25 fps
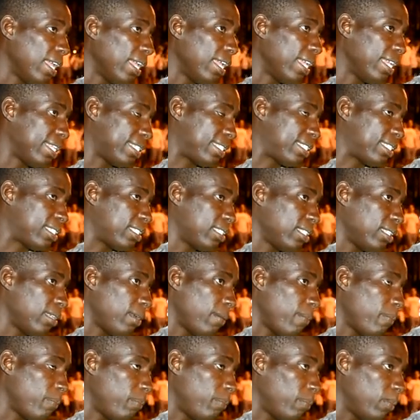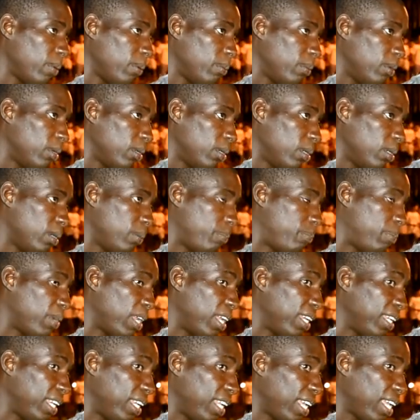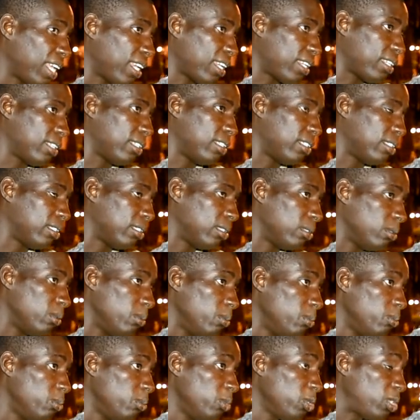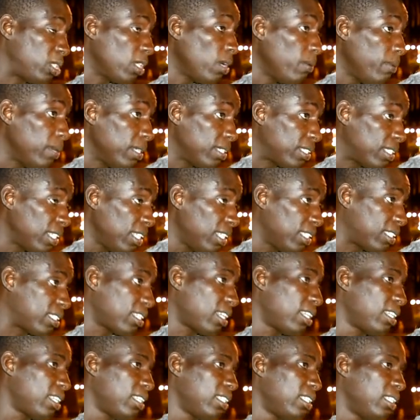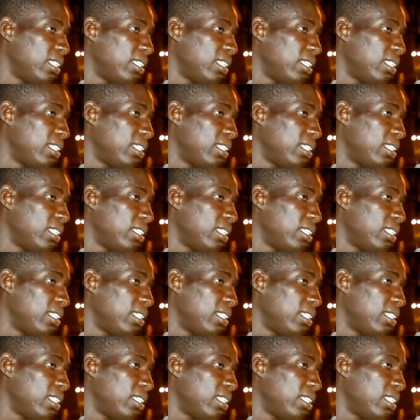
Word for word: es uh, planear uh, mucha muchas visitas